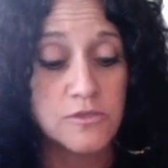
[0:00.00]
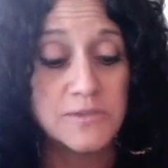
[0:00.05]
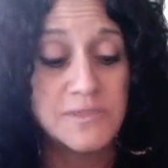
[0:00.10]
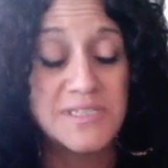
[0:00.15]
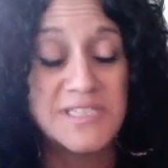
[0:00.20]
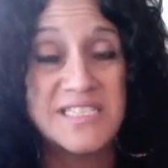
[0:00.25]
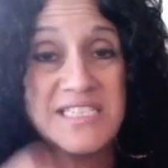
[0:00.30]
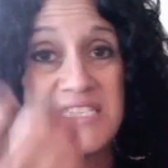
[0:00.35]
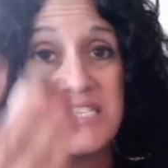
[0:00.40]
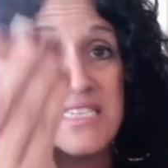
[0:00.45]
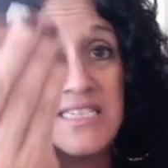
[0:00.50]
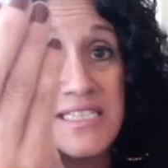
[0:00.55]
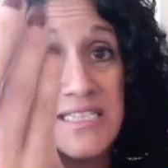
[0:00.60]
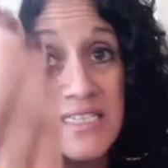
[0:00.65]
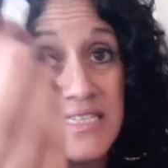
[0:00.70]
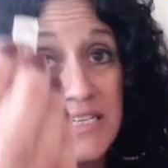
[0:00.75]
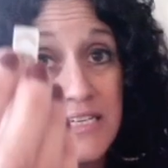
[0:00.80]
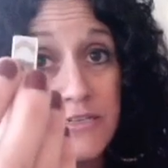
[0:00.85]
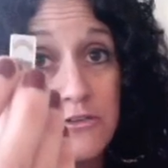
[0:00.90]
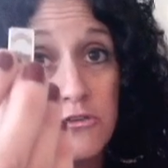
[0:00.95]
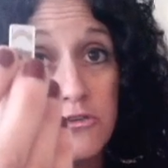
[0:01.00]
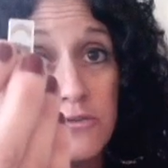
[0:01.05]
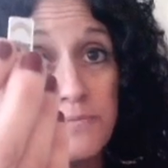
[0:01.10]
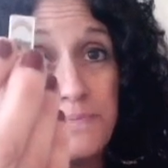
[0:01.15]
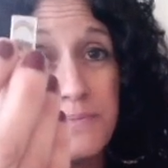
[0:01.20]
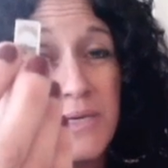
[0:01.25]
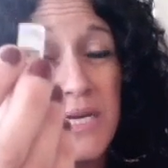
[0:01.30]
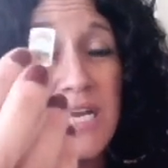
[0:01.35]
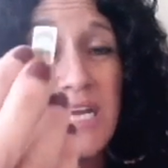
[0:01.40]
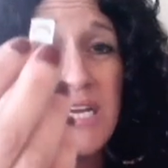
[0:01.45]
Dix découpes,
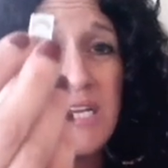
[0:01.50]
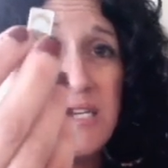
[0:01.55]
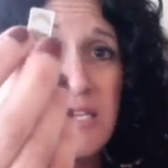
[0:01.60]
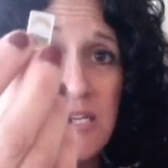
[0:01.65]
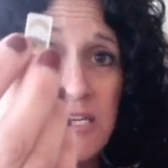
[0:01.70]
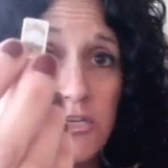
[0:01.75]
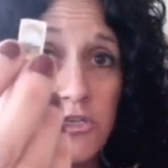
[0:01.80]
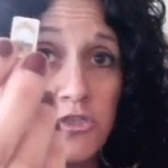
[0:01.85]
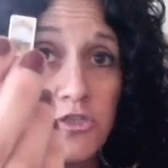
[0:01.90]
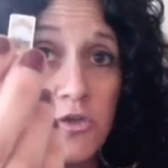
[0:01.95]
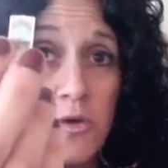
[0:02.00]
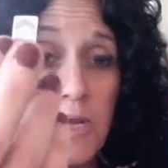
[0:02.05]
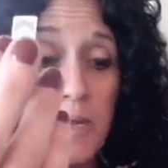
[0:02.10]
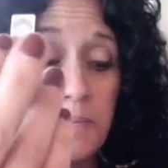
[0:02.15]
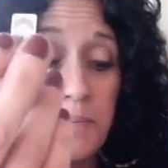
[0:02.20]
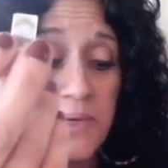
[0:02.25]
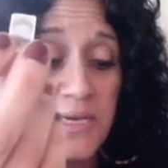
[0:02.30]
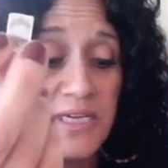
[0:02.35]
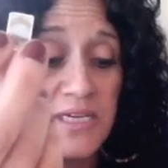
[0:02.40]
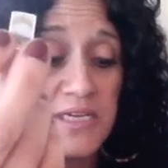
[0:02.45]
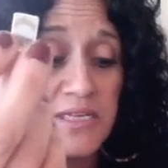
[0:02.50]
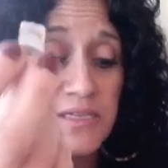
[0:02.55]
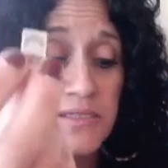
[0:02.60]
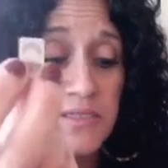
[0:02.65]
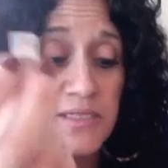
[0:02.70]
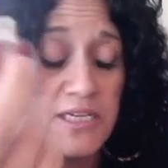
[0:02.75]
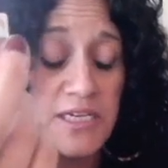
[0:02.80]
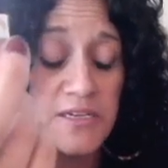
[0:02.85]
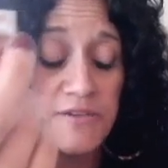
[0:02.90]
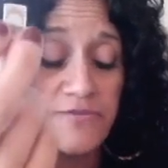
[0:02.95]
les leçons
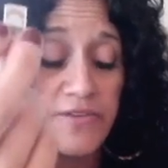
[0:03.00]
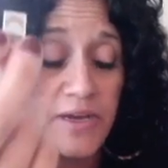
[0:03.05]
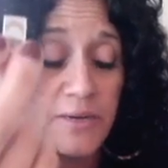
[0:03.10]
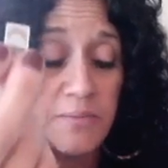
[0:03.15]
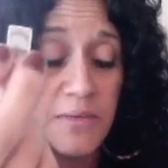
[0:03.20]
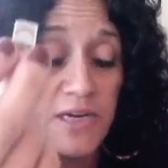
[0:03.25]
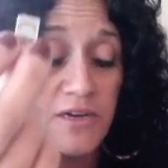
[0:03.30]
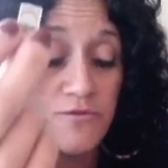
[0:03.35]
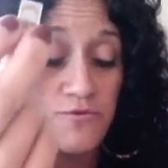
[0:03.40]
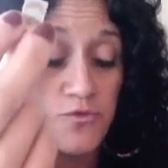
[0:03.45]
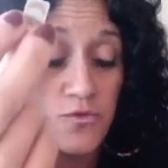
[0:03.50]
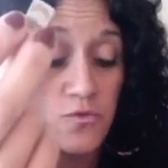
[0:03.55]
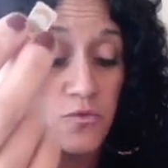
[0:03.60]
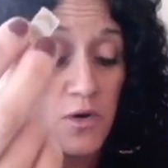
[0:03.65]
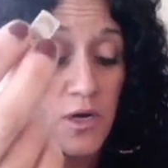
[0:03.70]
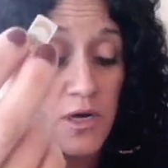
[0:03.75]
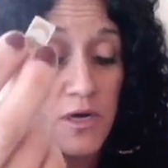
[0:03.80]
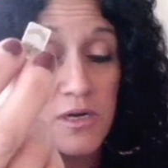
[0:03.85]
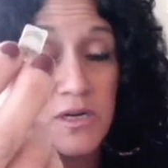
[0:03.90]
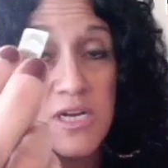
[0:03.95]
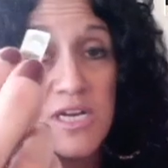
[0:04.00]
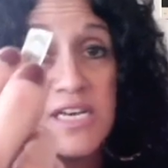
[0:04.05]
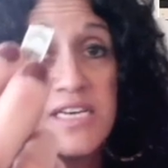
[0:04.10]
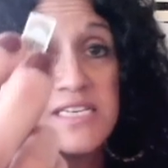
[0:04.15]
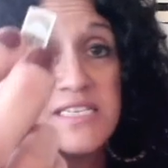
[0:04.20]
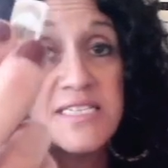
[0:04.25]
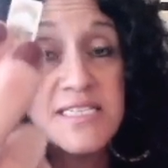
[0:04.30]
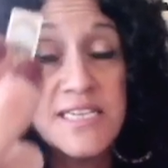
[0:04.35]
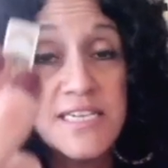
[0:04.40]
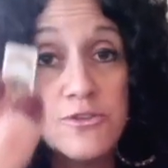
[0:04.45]
apprises et vraiment vouloir
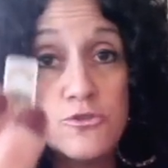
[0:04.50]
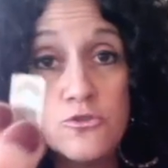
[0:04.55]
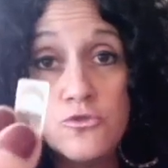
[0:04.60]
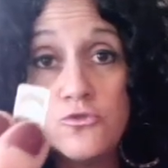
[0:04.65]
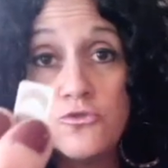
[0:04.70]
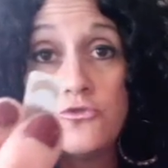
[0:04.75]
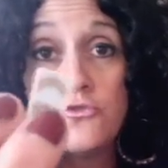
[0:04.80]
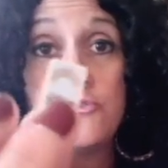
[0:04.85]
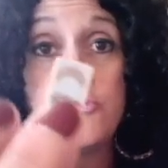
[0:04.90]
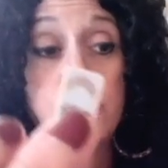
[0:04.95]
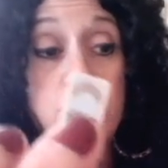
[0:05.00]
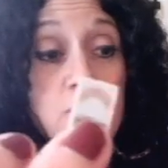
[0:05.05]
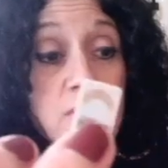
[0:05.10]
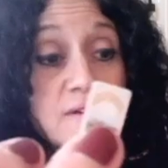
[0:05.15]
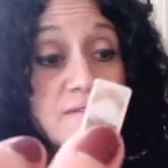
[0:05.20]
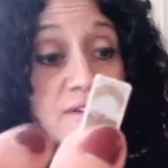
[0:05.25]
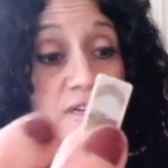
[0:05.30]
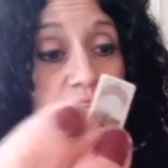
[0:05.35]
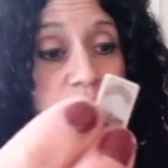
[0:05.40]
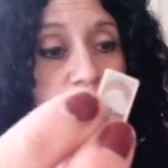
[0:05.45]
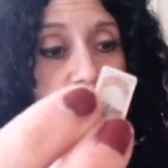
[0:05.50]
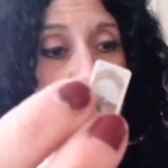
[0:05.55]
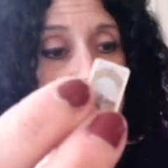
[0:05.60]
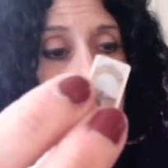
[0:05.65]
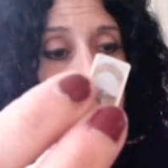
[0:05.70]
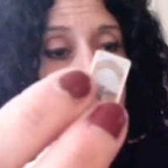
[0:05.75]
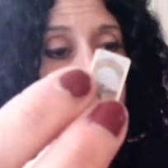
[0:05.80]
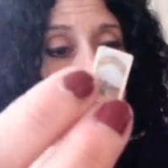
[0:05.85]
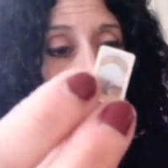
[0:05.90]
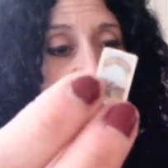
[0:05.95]
cette union avec vous.
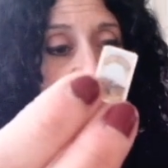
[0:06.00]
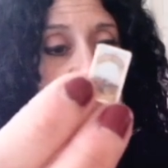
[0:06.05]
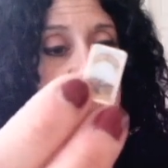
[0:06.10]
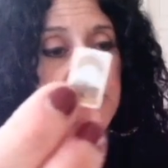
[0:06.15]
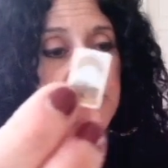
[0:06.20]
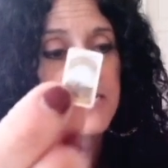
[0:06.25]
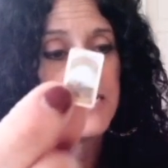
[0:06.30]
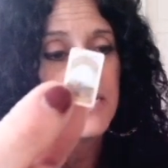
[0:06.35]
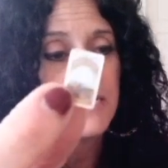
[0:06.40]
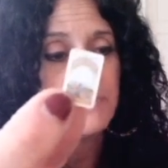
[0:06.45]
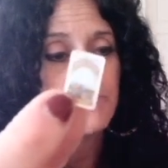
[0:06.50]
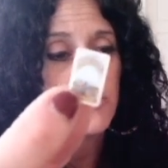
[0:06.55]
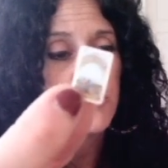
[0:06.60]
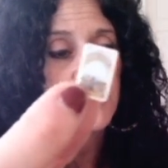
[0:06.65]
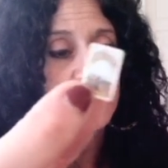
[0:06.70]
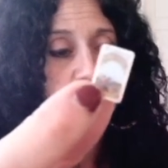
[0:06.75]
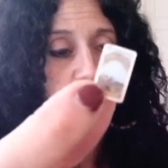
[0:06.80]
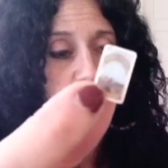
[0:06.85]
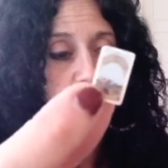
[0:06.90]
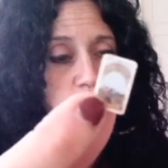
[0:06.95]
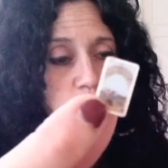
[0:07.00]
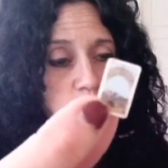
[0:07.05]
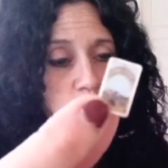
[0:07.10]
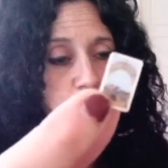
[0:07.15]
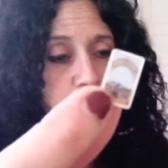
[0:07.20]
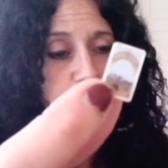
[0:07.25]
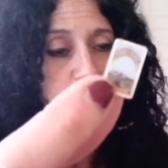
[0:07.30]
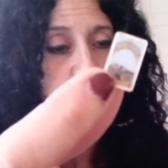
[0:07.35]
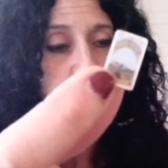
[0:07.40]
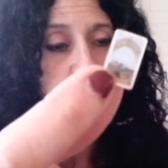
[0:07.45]
On a cancer, poisson,
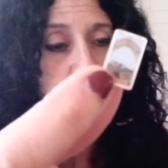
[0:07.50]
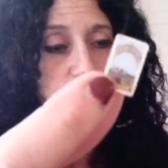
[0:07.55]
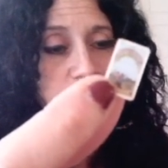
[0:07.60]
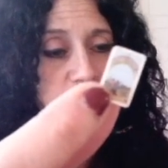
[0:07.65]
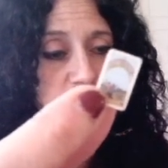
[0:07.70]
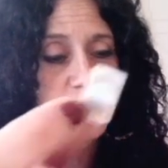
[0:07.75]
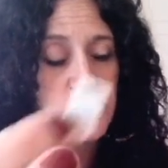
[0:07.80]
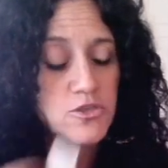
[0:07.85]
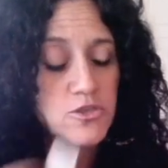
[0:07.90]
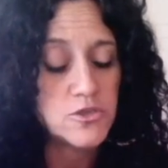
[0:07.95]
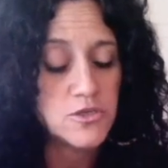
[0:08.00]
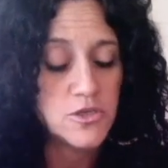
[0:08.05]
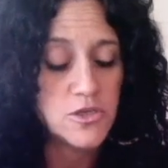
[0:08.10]
scorpion et ce,